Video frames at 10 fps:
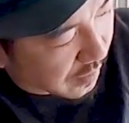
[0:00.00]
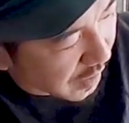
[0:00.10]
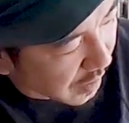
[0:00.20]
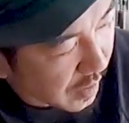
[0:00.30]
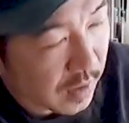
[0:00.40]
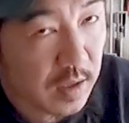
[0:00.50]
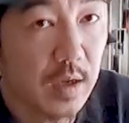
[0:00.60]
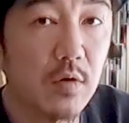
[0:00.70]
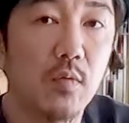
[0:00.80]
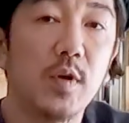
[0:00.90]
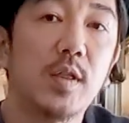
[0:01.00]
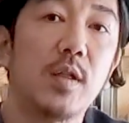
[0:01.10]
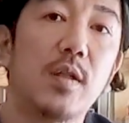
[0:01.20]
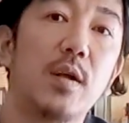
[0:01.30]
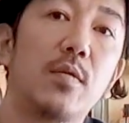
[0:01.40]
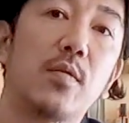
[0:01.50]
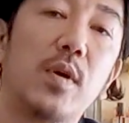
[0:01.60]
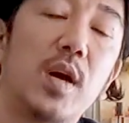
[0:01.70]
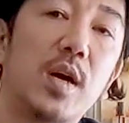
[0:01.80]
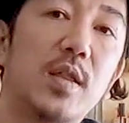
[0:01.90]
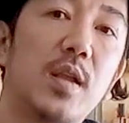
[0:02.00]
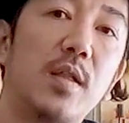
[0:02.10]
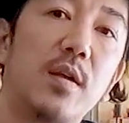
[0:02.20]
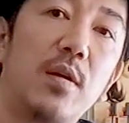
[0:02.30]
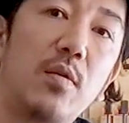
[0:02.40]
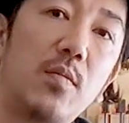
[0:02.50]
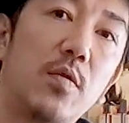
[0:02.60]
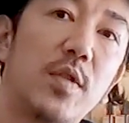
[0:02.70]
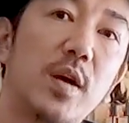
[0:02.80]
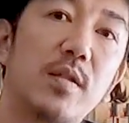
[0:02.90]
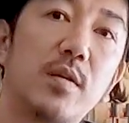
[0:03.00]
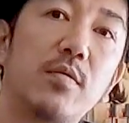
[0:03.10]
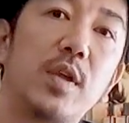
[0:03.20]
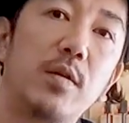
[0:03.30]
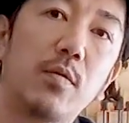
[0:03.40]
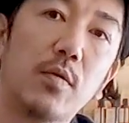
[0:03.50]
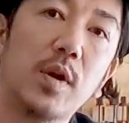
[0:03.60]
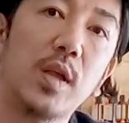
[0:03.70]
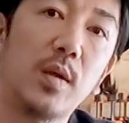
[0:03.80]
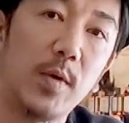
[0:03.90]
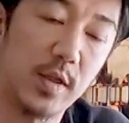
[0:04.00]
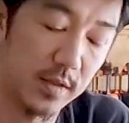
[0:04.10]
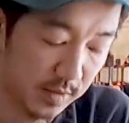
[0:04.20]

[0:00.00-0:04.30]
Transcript: るんで、結構分厚い材料とか硬い材料もサクサク切ることができます。